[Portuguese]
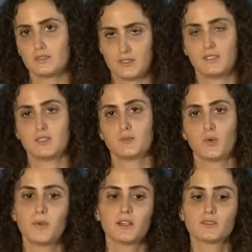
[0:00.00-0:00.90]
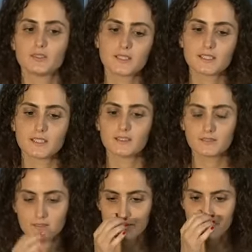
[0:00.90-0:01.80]
esses momentos
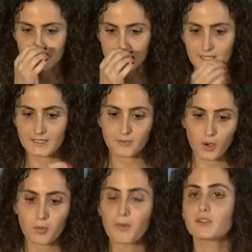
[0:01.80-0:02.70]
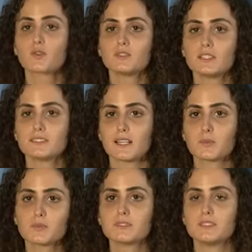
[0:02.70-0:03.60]
assim dessa forma o mais condensado
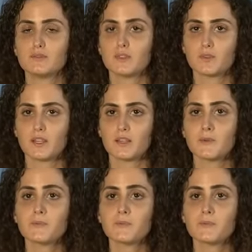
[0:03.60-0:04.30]
possível, né?